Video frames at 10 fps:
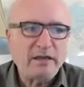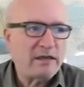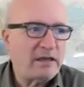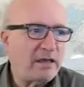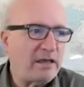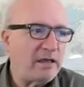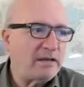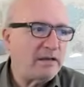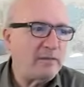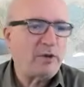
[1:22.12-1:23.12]

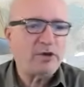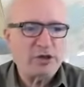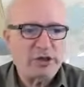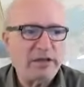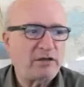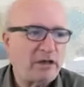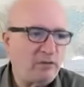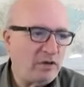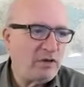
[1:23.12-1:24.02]
قراءة المانشات أو